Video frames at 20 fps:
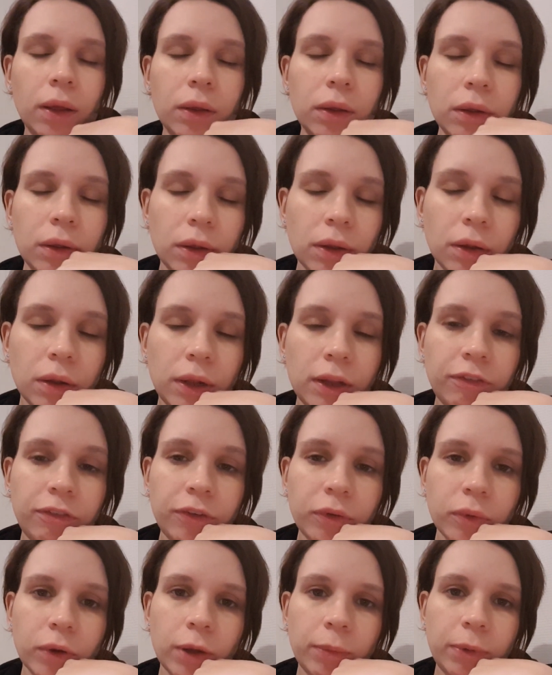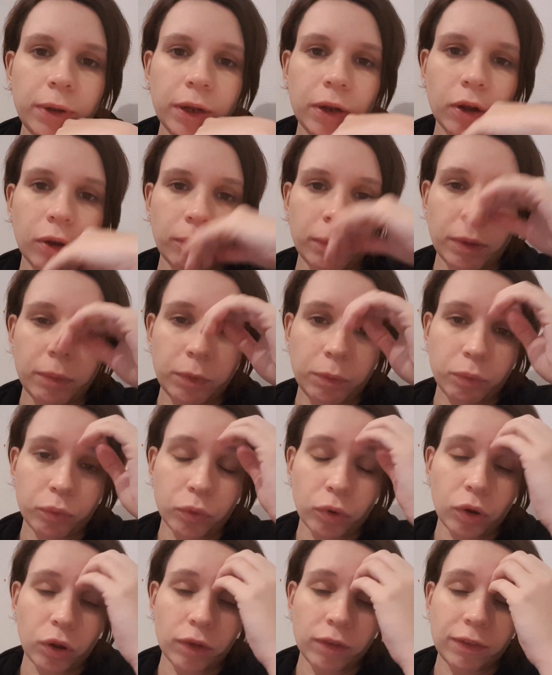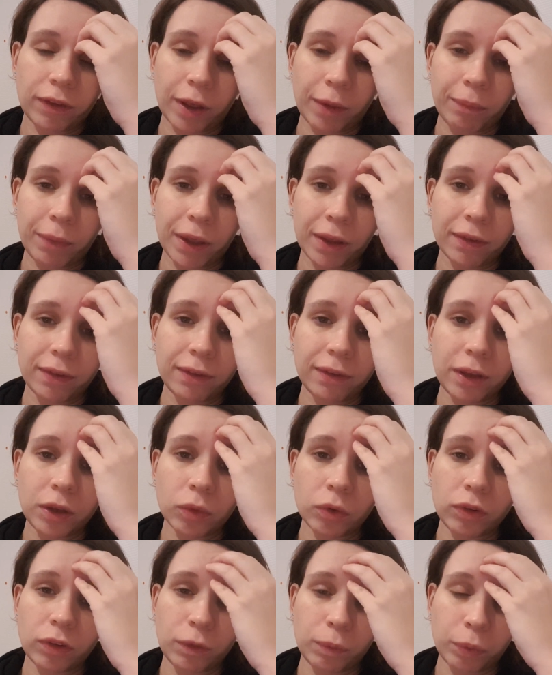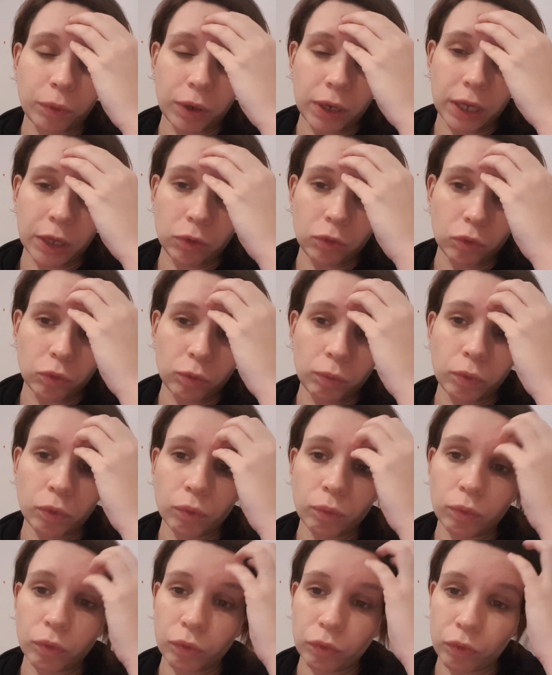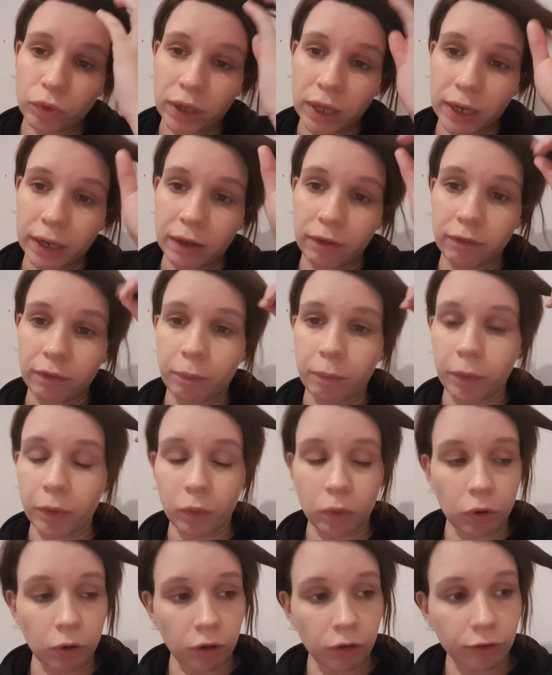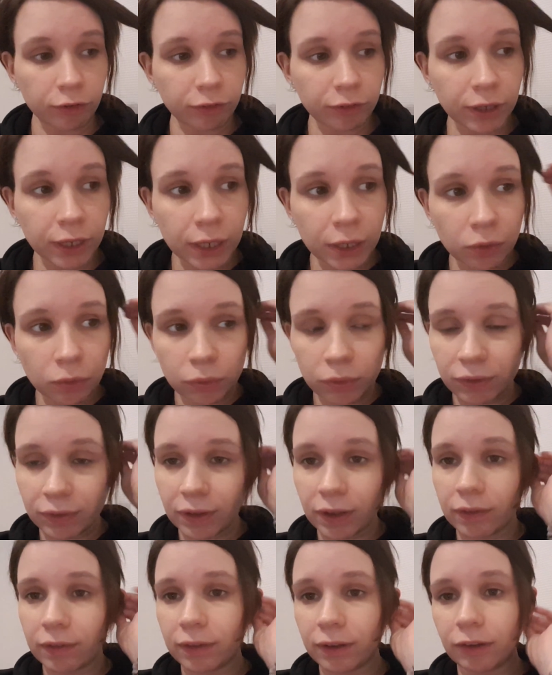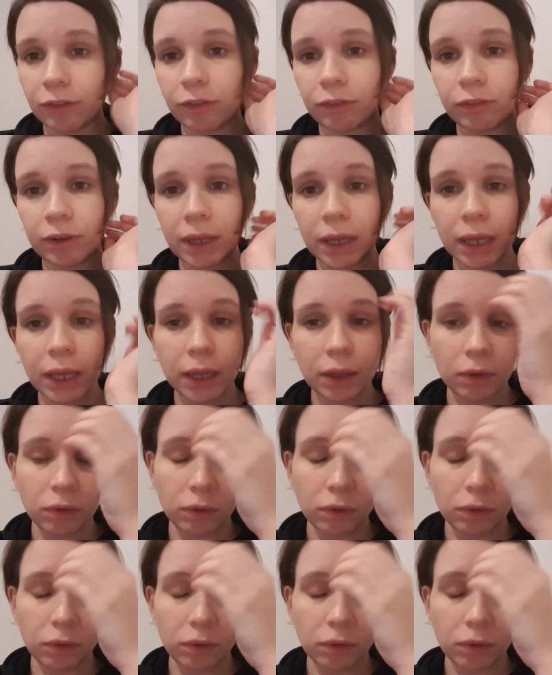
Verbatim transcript: Euh, les filles ont appelé leur mamie pour leur dire merci aussi pour le gâteau de bonbons vu qu'elle ne l'avait pas encore fait. Donc ça c'est fait.